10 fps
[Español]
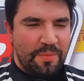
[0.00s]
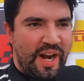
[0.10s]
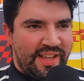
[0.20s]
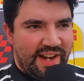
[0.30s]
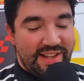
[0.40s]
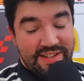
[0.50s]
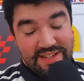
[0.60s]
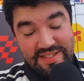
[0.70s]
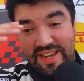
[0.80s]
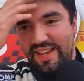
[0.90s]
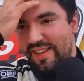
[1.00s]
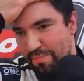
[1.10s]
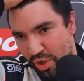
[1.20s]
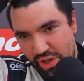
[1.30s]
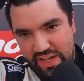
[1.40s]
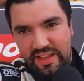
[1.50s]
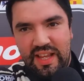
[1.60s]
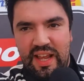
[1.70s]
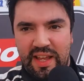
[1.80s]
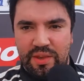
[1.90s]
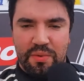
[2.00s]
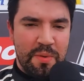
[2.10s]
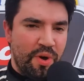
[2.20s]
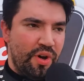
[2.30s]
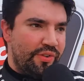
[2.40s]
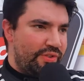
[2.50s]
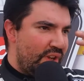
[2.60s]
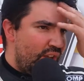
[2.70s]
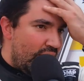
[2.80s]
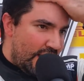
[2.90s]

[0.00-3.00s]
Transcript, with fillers: Buenas tardes. Sí, vos lo dijiste, tuvimos